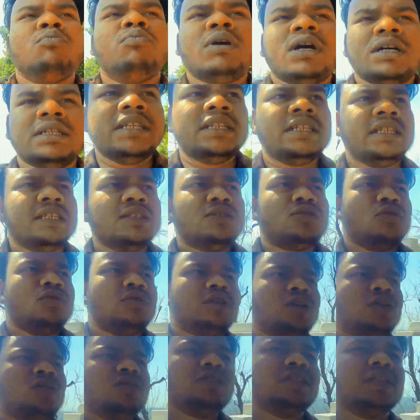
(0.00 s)
বাজে জিনিস
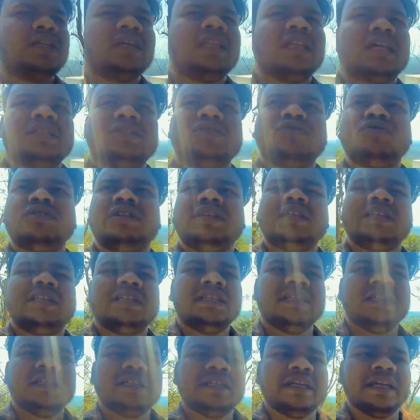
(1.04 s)
চলছিল সেইগুলোর জন্যই
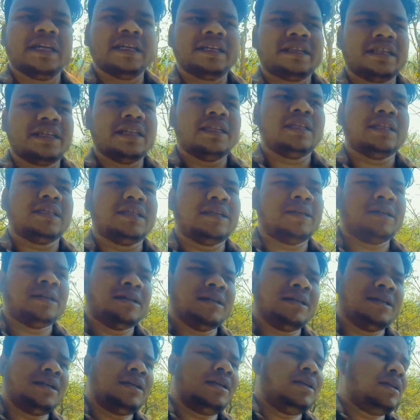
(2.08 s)
কি গেটের
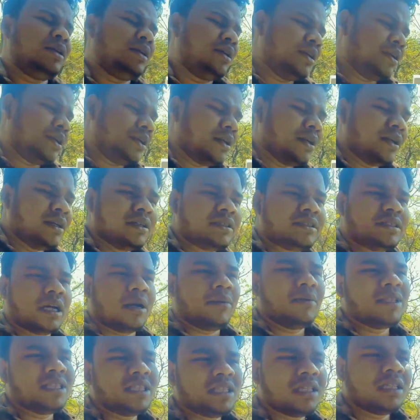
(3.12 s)

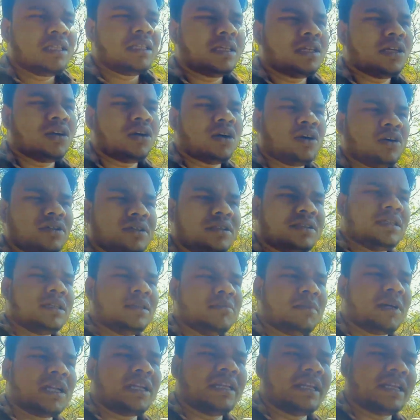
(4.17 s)
চাবি দিয়ে দেওয়া হয়েছে
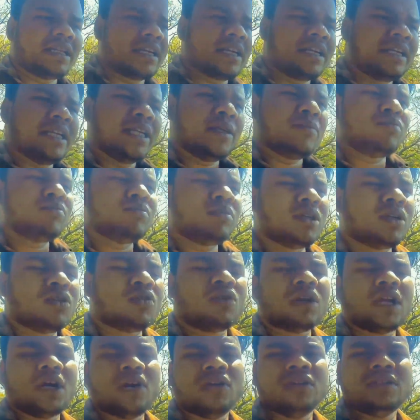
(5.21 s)
মানে একটা নিয়ম
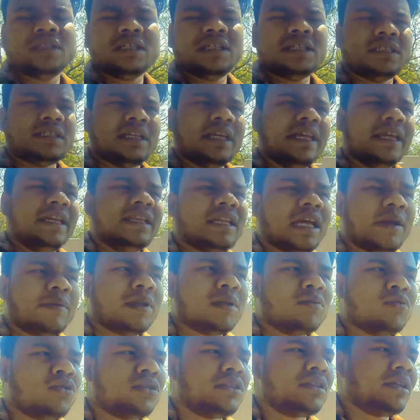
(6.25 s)
করা হয়েছে যে এই
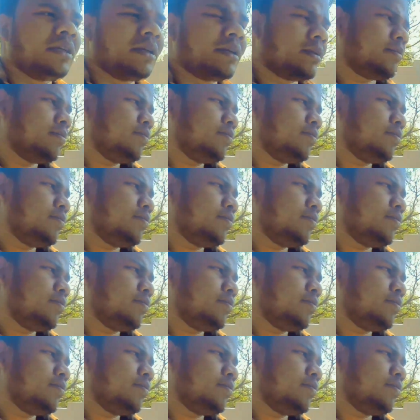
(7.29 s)
টাইমের মধ্যে